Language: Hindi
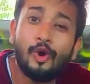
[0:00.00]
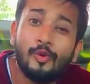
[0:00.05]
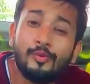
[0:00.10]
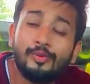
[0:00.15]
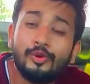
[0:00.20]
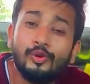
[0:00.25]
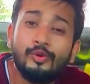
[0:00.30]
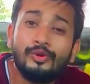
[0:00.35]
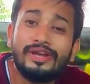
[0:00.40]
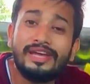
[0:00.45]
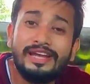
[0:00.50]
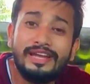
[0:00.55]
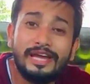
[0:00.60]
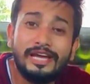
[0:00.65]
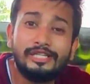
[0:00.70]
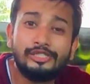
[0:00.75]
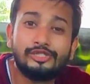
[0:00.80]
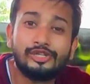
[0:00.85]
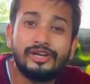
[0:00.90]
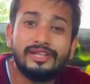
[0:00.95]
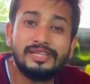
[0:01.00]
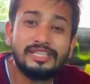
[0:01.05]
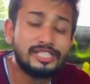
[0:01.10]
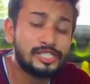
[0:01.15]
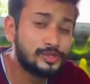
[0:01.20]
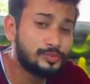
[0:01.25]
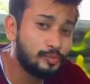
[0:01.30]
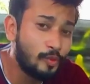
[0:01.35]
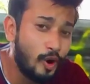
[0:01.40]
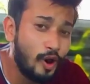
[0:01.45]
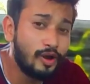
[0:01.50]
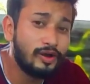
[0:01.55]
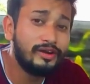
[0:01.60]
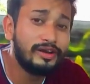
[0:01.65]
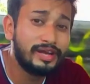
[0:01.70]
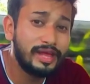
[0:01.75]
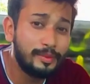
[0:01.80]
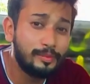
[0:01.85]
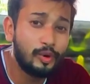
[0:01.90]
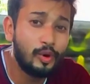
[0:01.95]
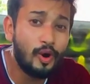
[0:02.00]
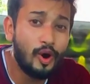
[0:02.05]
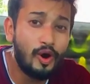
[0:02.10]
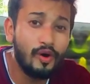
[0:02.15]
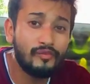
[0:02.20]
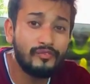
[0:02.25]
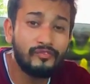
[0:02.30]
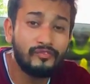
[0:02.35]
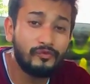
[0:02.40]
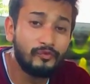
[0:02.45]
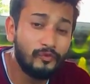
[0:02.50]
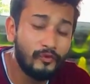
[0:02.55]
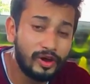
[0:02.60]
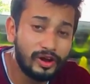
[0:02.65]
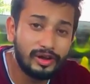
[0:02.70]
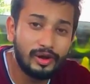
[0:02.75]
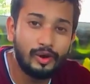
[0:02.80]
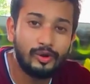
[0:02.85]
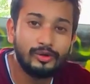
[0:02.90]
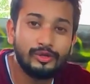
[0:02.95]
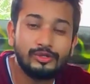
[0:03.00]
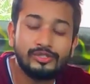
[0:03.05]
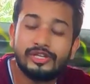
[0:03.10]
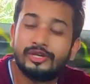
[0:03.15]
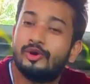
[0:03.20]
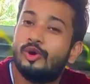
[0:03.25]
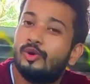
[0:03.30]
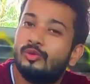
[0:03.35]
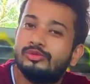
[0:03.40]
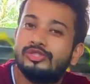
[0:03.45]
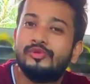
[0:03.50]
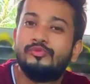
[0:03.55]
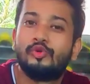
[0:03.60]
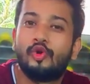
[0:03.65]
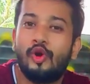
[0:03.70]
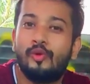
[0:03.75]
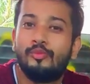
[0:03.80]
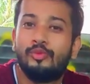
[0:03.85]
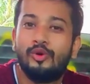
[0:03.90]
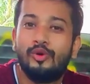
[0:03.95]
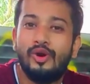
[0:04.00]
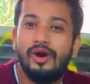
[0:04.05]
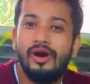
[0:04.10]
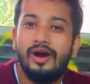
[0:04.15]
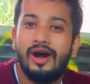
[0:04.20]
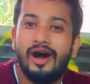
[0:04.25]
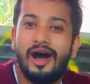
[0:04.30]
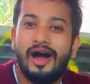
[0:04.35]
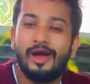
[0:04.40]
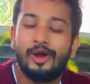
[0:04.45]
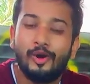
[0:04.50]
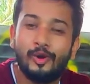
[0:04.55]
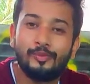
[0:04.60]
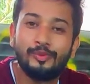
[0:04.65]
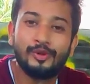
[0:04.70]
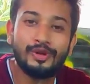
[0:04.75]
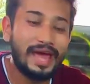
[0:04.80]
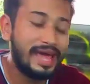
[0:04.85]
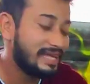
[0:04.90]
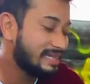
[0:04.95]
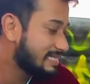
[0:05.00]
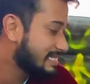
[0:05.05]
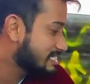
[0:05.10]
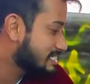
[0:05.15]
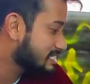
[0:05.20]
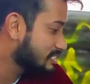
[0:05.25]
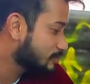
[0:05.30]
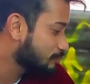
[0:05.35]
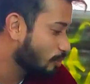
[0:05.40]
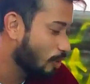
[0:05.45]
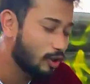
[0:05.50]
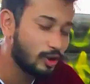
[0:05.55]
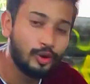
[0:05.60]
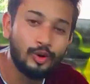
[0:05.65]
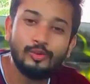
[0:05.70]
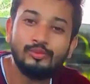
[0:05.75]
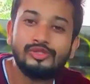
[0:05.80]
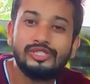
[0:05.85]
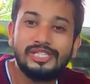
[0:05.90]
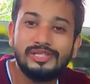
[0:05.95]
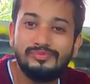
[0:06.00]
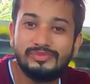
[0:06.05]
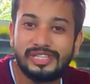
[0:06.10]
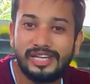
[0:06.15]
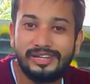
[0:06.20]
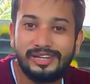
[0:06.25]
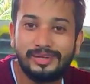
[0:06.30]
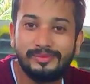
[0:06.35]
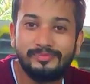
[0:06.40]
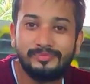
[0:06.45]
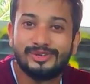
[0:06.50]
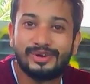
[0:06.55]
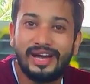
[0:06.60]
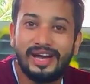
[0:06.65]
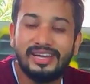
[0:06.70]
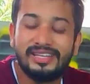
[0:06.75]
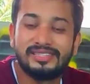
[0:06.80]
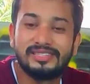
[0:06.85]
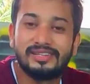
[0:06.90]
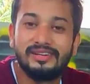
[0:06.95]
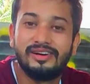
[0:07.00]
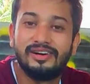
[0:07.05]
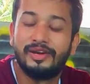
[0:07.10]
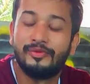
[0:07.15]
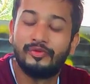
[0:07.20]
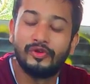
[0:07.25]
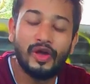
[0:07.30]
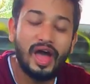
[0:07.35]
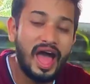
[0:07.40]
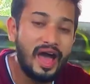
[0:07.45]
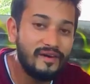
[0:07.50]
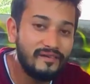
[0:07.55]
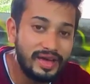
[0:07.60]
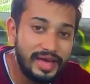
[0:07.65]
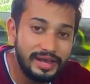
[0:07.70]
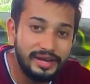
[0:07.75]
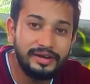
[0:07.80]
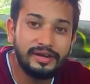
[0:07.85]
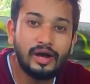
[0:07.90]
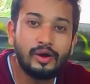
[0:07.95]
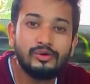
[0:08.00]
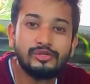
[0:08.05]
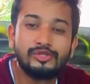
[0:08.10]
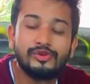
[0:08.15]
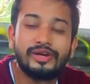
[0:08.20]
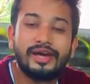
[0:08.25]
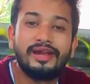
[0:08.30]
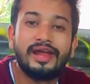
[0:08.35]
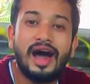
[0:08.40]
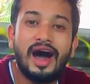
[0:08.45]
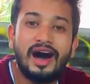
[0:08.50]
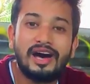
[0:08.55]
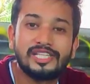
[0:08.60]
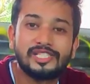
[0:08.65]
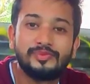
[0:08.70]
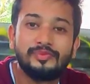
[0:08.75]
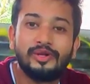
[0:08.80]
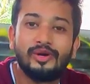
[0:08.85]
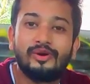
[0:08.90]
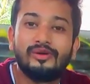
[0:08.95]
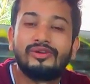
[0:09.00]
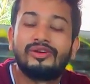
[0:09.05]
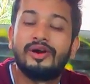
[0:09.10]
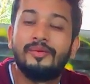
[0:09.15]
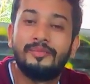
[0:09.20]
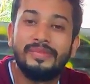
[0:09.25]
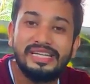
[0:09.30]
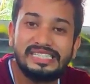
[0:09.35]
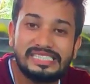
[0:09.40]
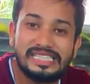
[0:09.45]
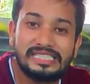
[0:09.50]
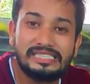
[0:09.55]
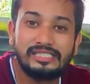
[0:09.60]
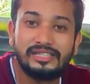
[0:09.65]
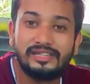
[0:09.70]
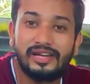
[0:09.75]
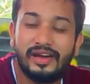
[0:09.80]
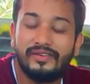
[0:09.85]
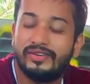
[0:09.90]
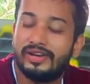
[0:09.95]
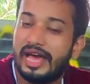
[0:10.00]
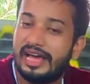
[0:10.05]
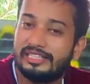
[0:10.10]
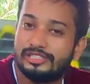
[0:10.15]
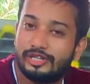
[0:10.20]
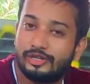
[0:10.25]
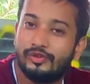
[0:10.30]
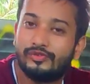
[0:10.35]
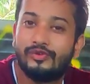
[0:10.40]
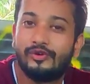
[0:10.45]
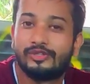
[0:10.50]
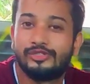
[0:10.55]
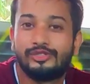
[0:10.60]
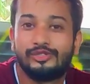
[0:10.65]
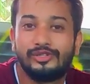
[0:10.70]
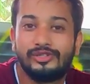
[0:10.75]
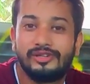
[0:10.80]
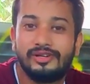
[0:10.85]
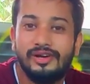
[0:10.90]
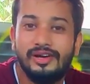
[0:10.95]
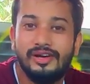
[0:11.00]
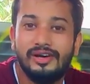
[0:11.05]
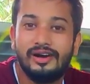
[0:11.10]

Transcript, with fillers: hope you really enjoy this small demo of workout using home gym combo. I hope you like this small home gym setup. So guys, uh, if you have any doubts, you can ask me on comment section. I will answer you for sure.